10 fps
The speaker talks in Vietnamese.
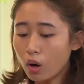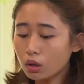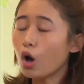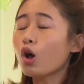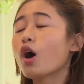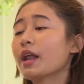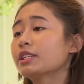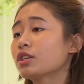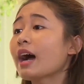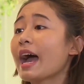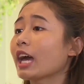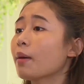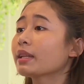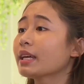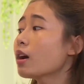ủa tôi ngồi đây trước ai
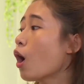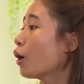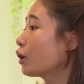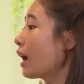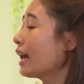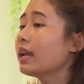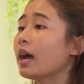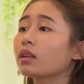kêu bà tới đừng ngồi cho không.